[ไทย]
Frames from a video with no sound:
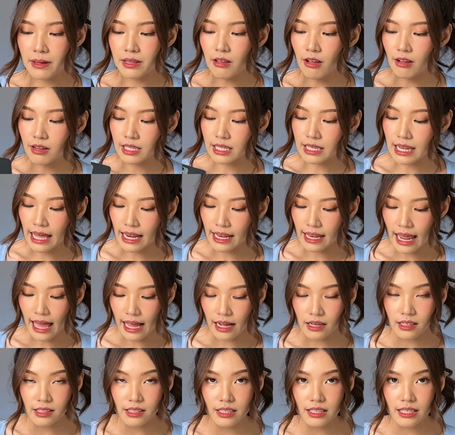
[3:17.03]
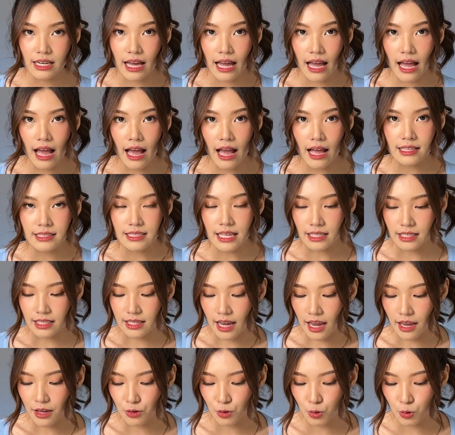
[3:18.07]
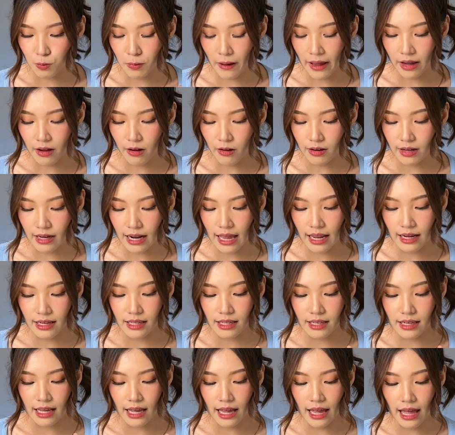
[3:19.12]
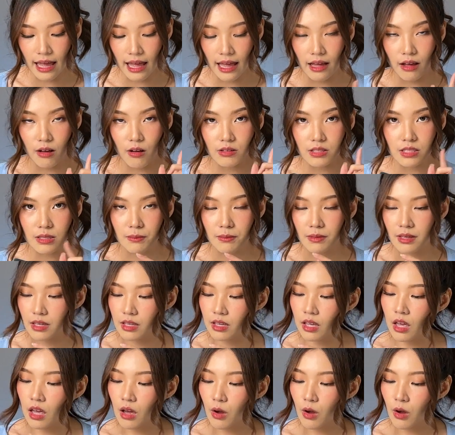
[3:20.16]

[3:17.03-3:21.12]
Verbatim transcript: มาต่อกันที่ด้านหลังเลยนะคะ จากที่ให้ดูไปก่อนหน้านี้นะคะ ก็จะมี